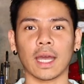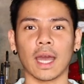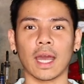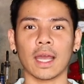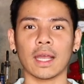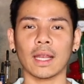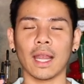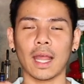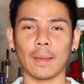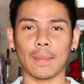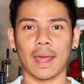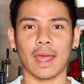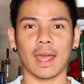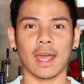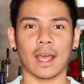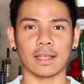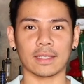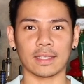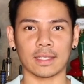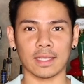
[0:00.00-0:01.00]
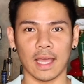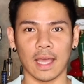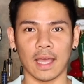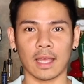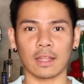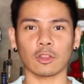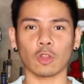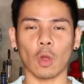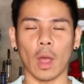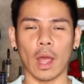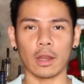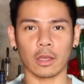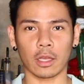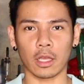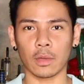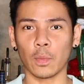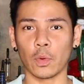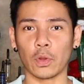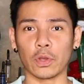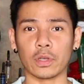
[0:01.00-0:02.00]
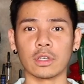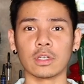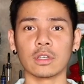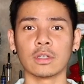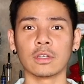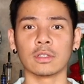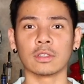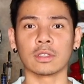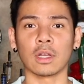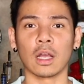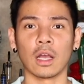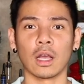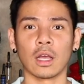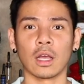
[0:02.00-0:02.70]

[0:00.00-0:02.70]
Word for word: cái lá bạc hà sẽ tỏa được cái mùi hương